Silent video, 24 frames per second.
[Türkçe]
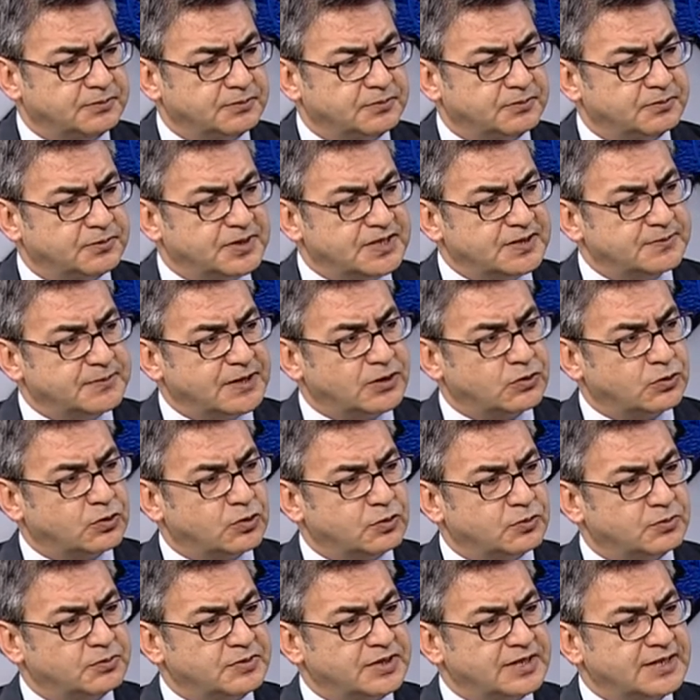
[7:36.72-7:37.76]
bizim
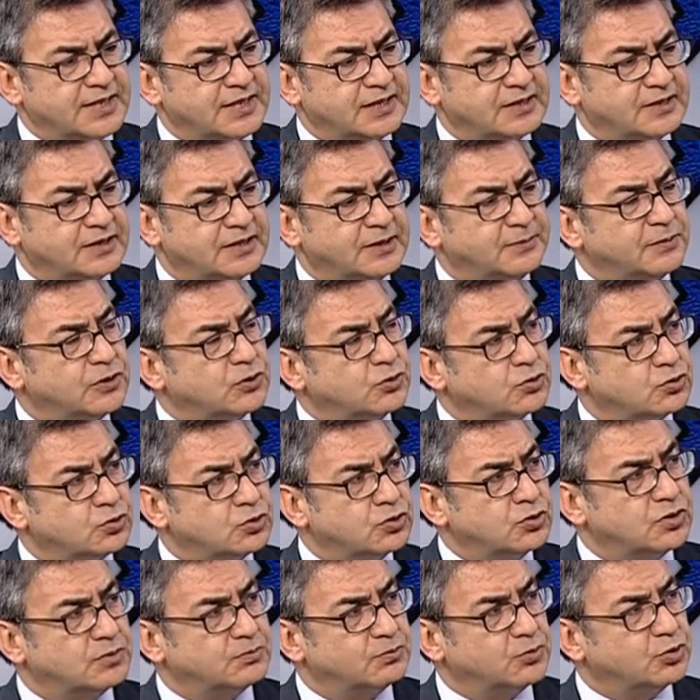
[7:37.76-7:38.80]
ekonomimizi etkileme
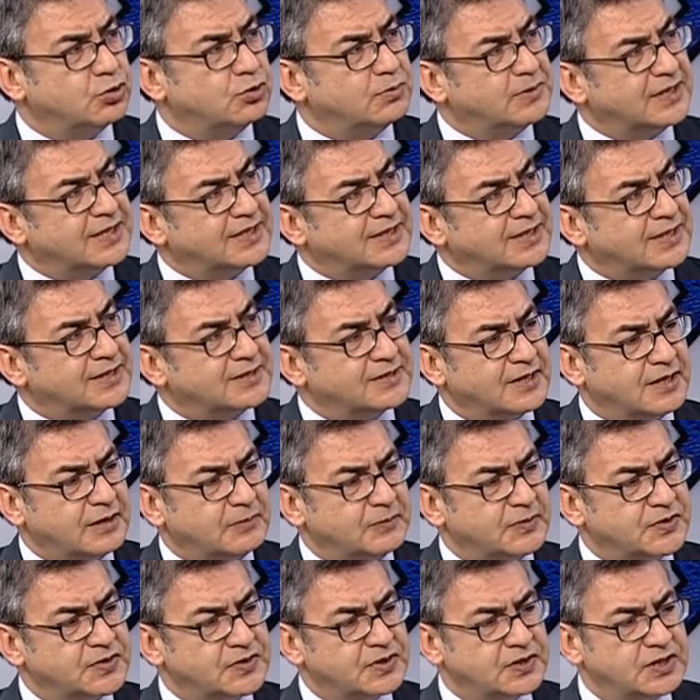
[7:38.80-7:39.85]
gücü, büyümenin
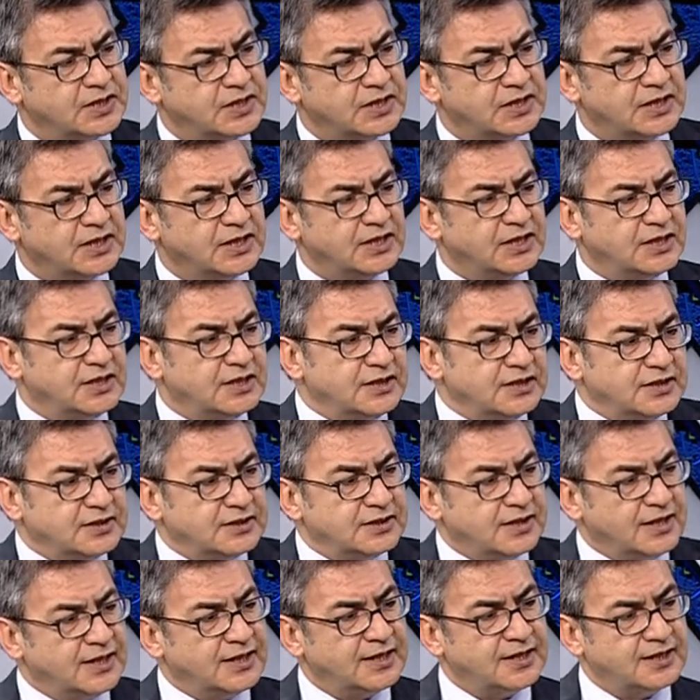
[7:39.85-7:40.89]
azalması
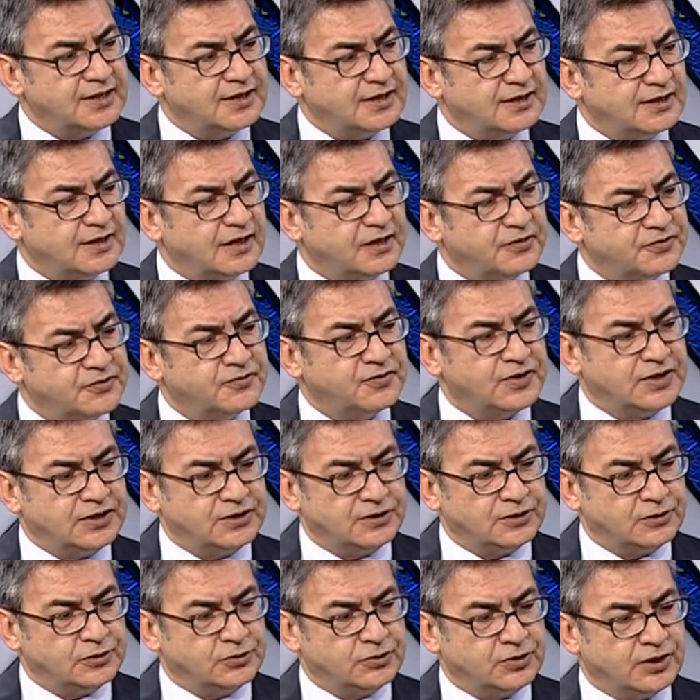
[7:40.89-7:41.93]
daha hafif
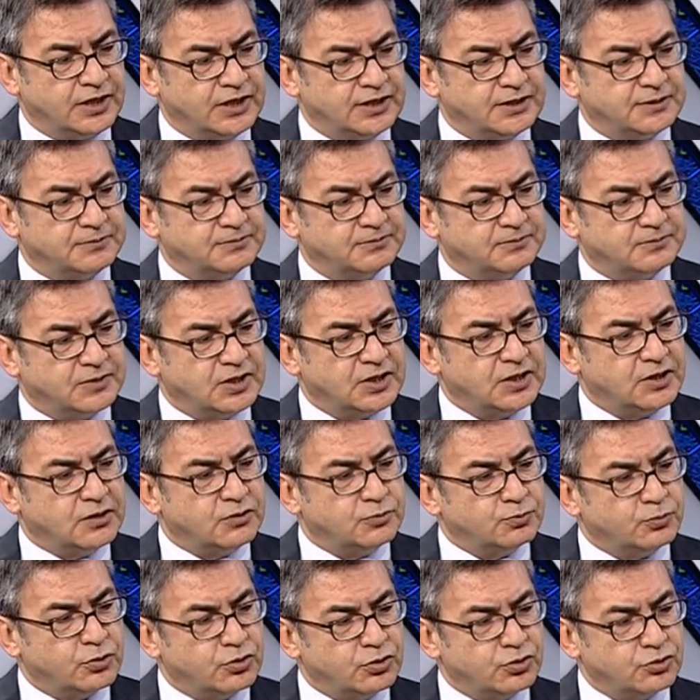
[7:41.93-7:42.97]
etkiliyor. Hani
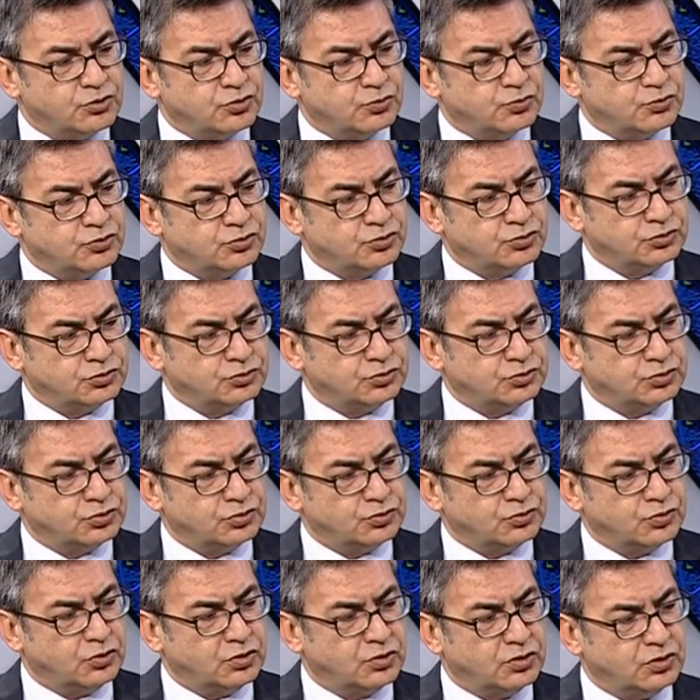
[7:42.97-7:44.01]
borcumuzun
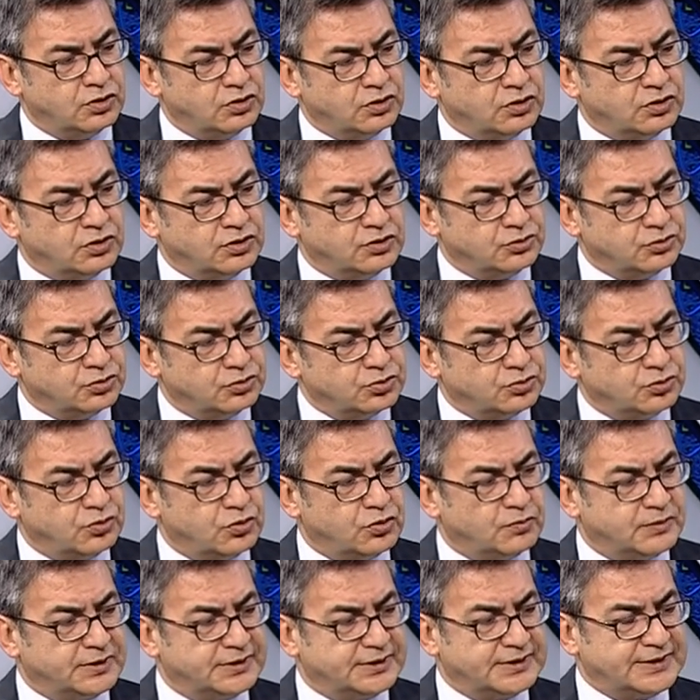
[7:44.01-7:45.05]
düşük ol, e, düşük
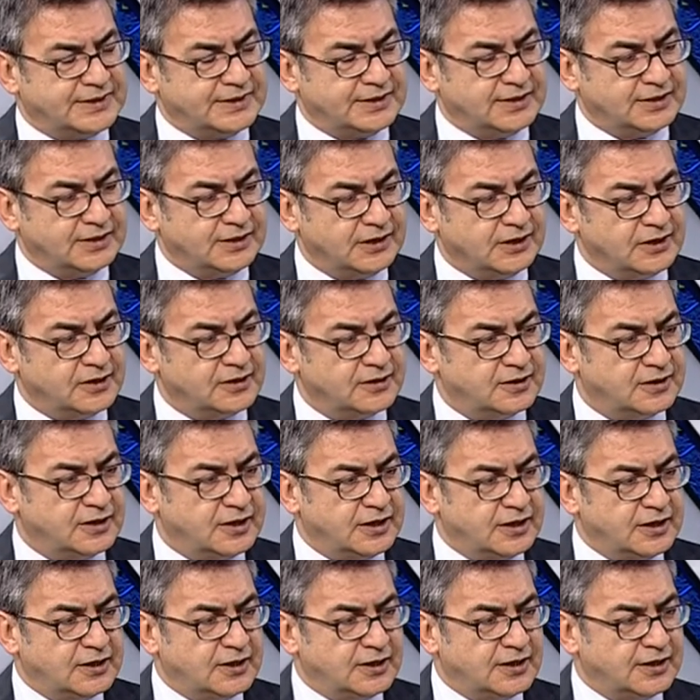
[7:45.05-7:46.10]
olması nedeniyle
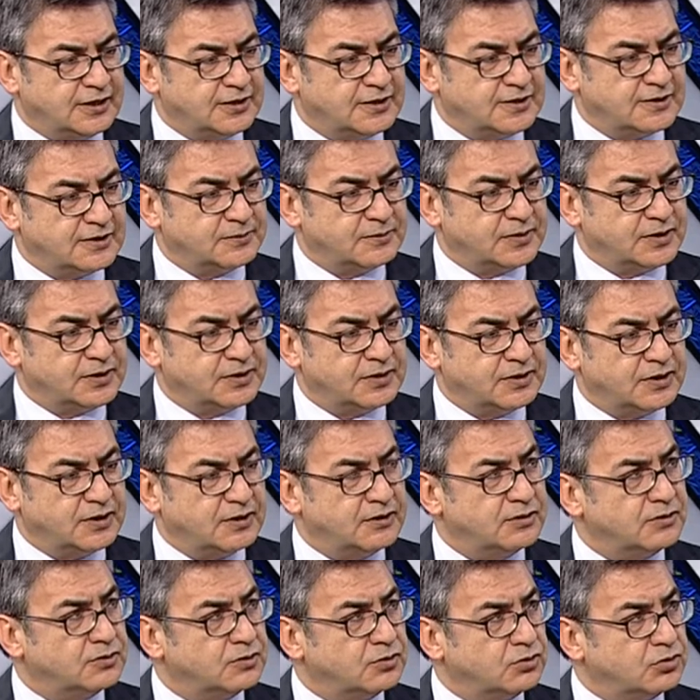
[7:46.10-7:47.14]
aynı
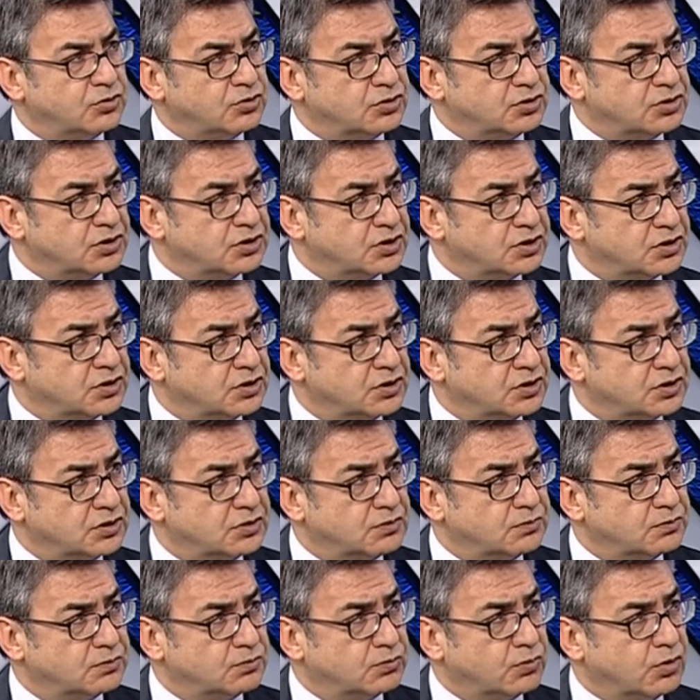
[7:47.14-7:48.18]
zamanda yurt dışı
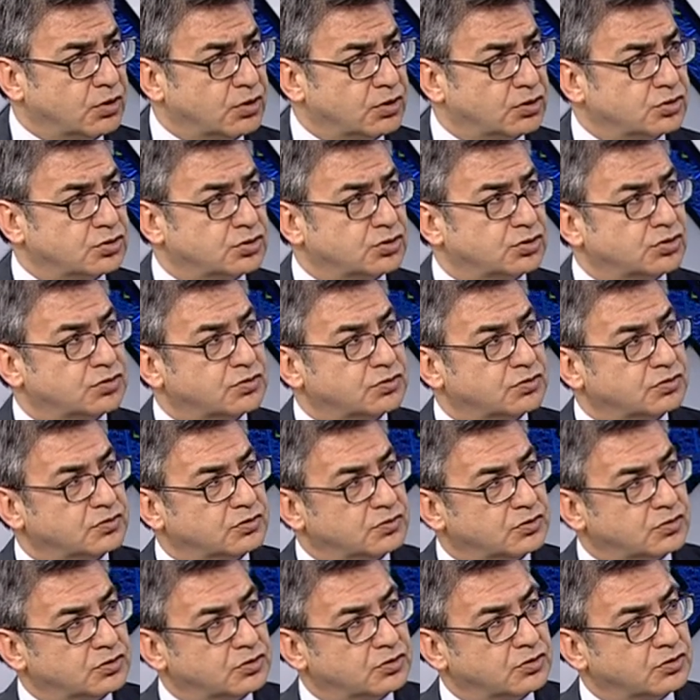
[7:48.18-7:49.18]
borç e,